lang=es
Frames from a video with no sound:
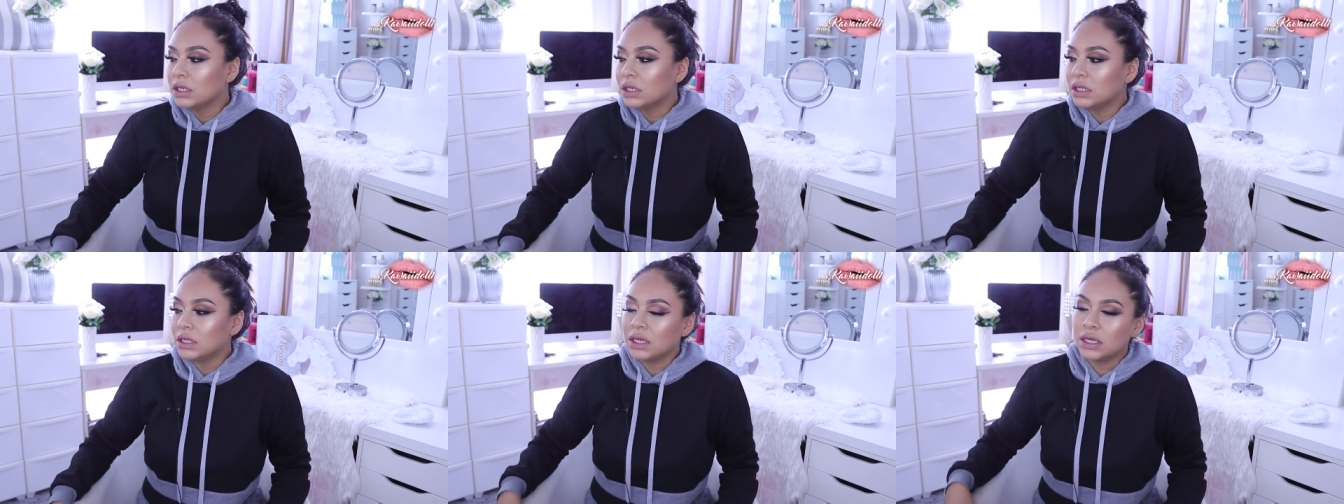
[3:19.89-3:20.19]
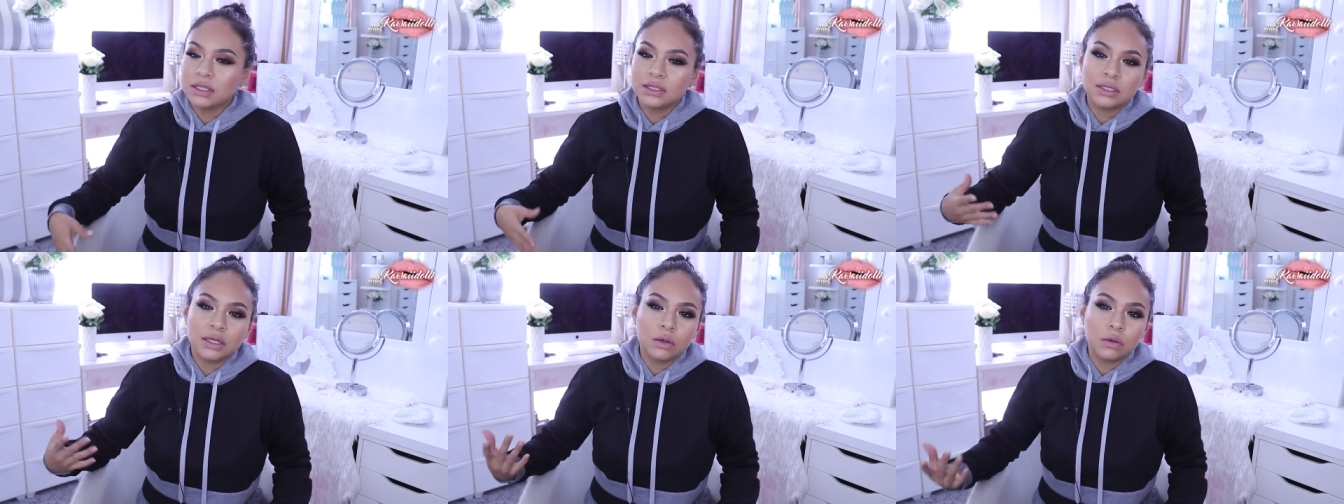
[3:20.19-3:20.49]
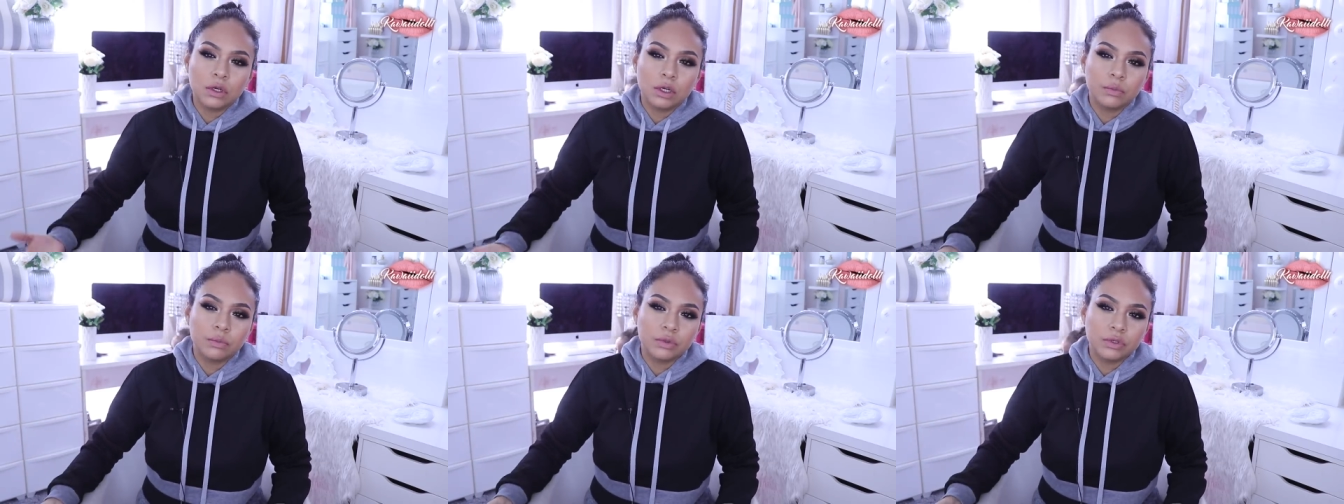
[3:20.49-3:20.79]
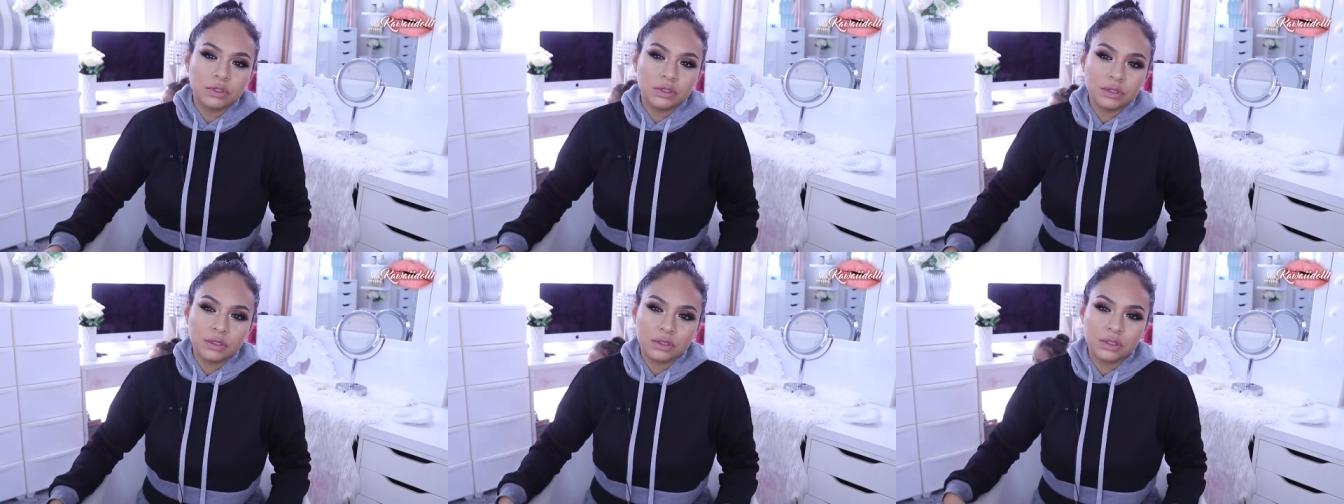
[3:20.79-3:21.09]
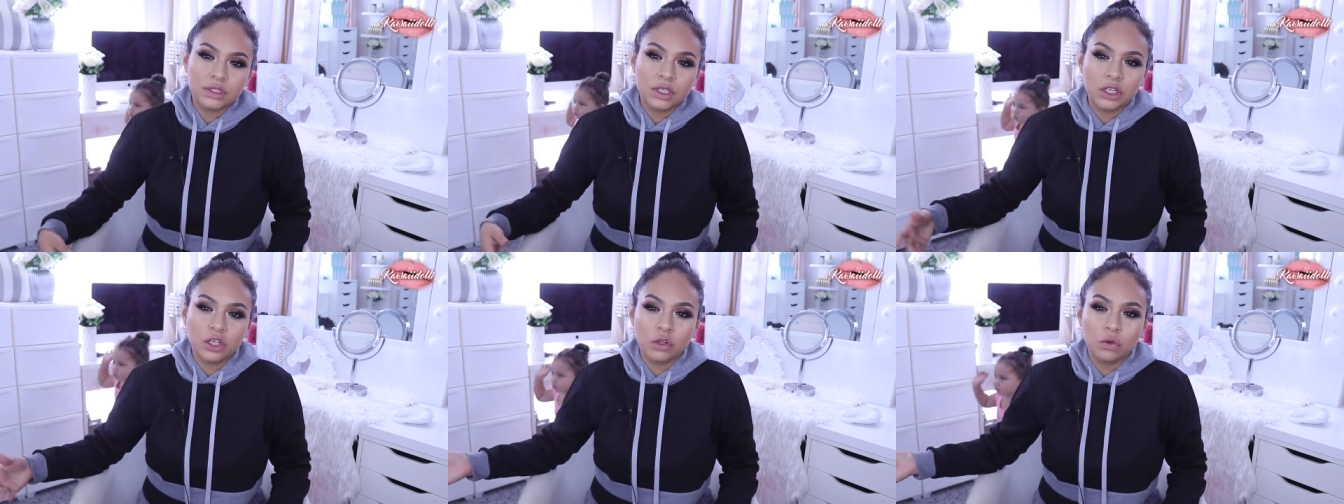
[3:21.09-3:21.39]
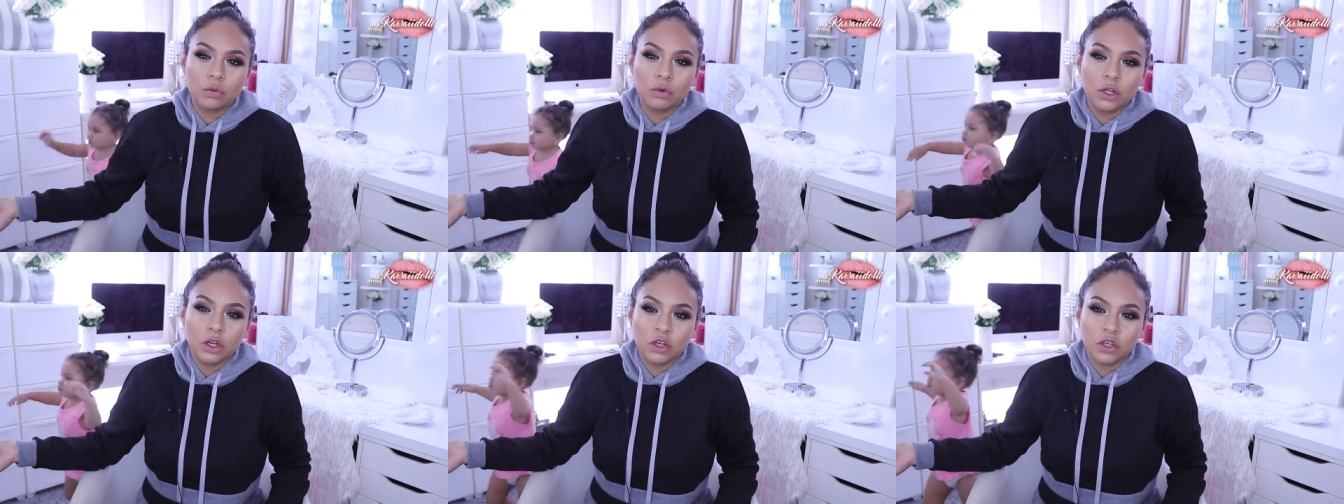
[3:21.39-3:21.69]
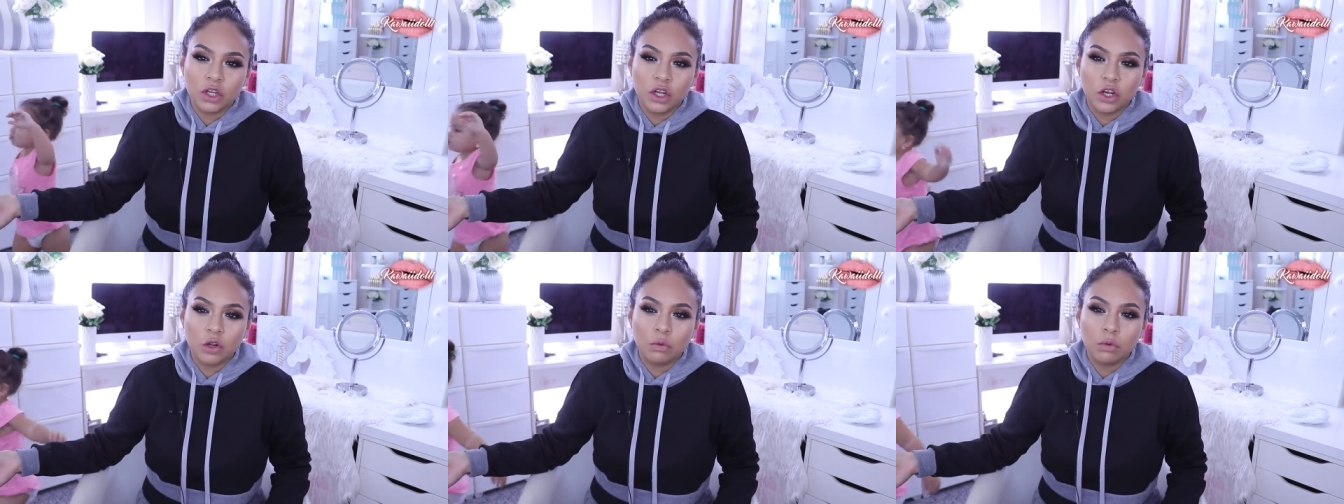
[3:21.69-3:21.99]
Y ya a esa hora pues ya no,
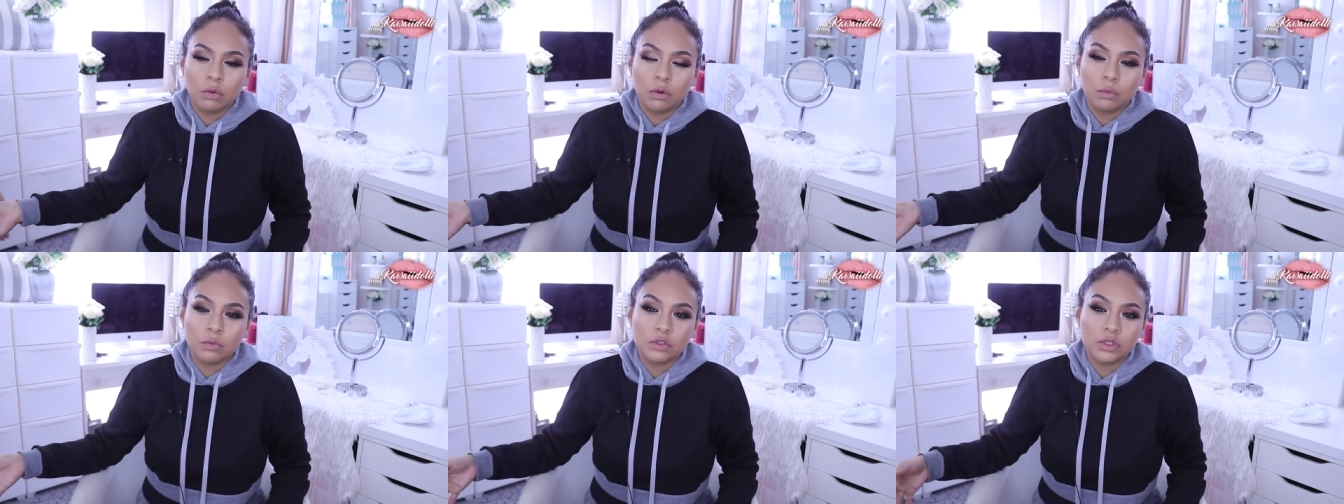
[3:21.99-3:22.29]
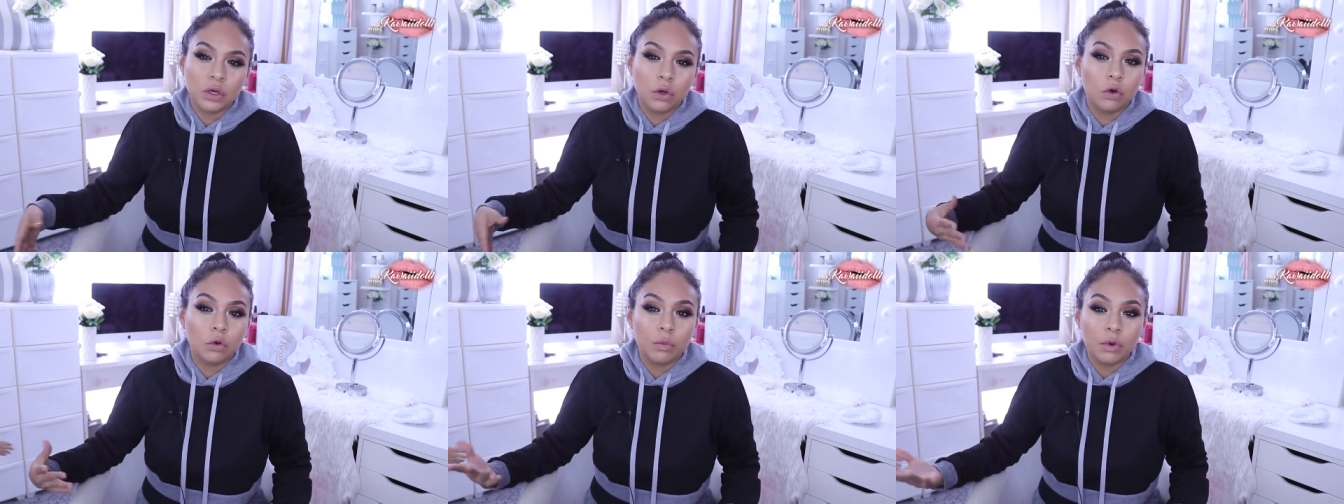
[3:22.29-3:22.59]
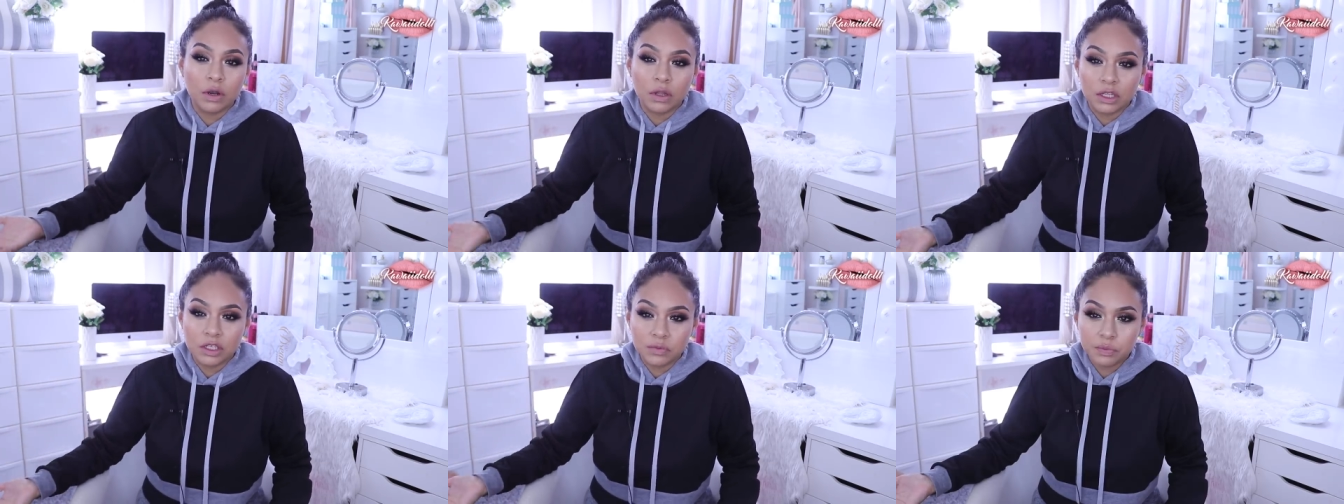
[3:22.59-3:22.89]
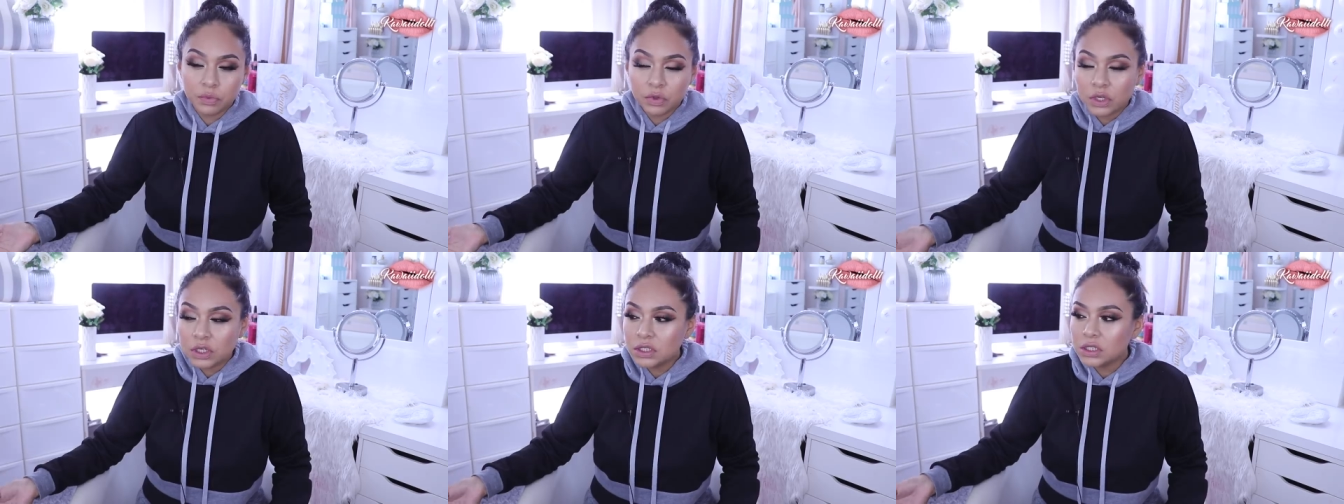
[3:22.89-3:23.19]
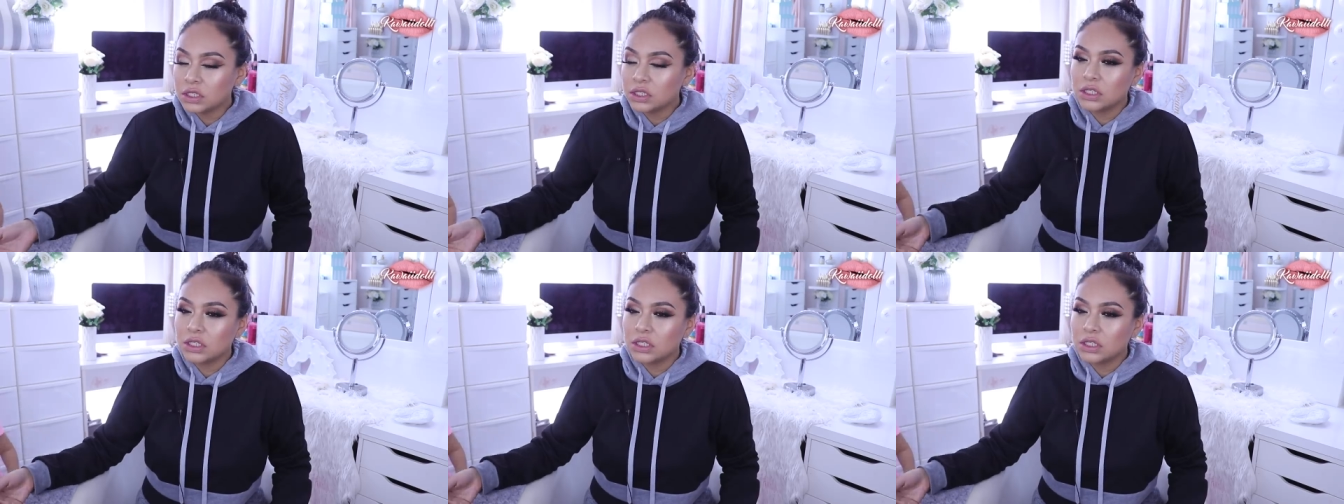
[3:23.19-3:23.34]
ya no volvemos a comer después.